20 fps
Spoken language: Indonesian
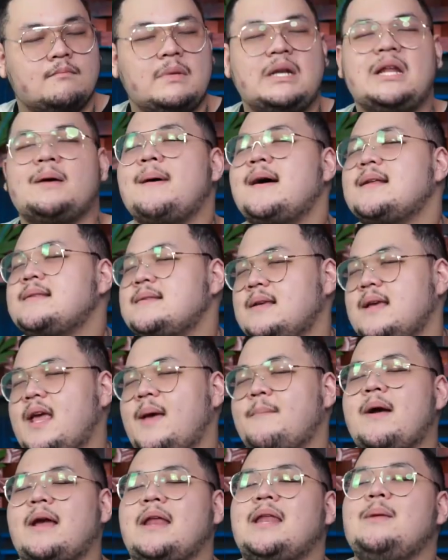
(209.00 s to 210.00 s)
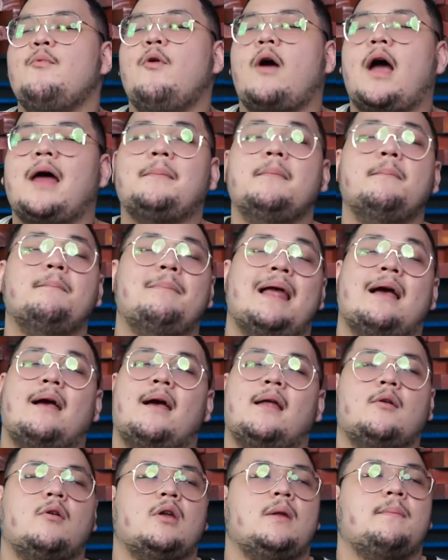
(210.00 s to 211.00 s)
Benar banget sih. Emang ini bukan
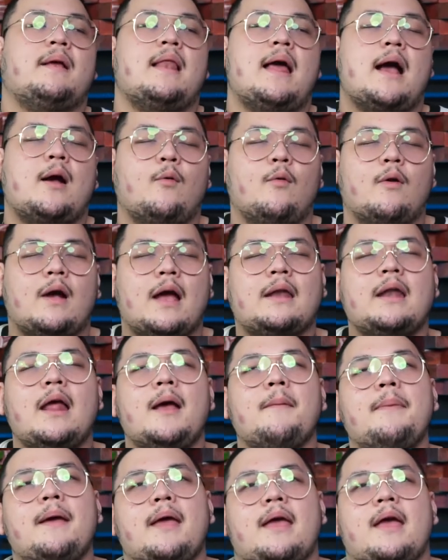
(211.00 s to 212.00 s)
pelanggaran kode perilaku. Karena apa